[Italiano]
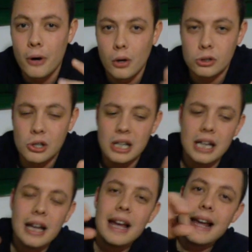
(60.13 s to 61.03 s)
porci.
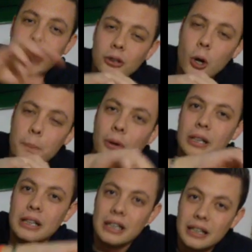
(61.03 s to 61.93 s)
E dopo
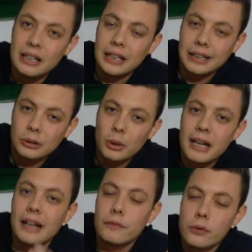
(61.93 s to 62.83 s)
il, la
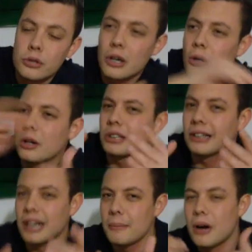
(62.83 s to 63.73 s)
trattoria Rifugio dei Golosi
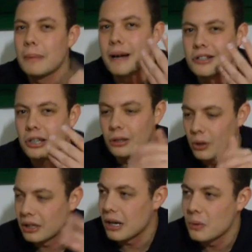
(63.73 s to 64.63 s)
andremo al
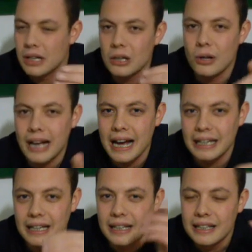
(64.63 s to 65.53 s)
Barcellona, un
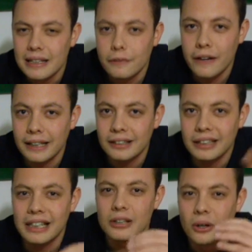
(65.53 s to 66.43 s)
locale
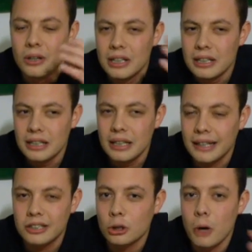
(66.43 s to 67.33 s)
faentino eh,
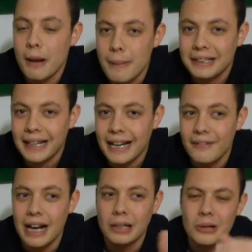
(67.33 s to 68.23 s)
che si trova a
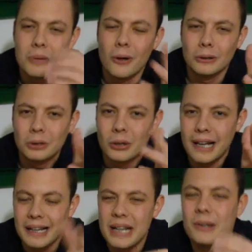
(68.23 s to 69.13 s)
Cavallo, molto
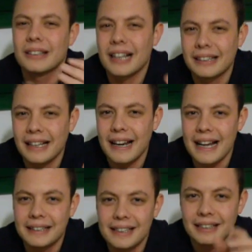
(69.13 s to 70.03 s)
carino, entrata
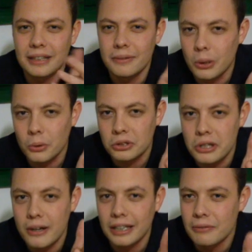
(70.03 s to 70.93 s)
gratis, ve lo
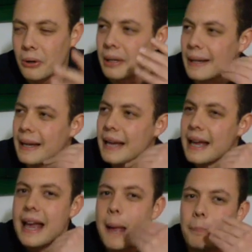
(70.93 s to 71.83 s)
consiglio anche voi
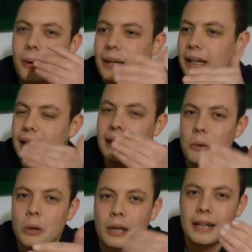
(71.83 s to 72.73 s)
e poi
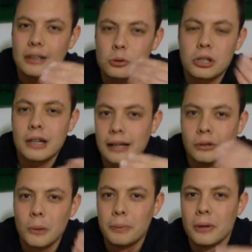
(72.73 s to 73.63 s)
quello che succederà
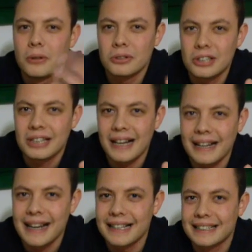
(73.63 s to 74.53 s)
dopo non si sa
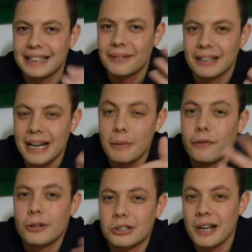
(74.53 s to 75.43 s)
ragazzi, vedremo.
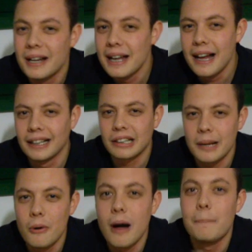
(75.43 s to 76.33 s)
Forse
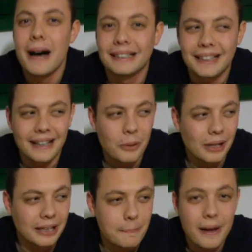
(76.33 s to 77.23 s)
andremo a battere da
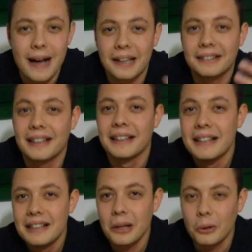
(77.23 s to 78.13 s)
qualche parte,
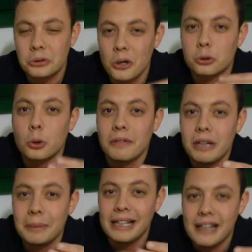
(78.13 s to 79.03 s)
non lo so, sulla
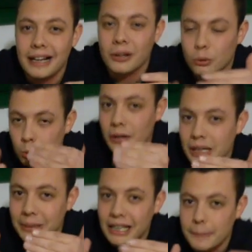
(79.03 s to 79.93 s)
via Emilia, ecco, sulla
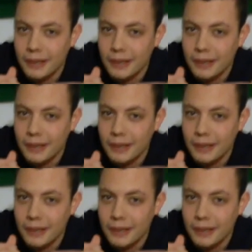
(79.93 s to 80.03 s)
via Emilia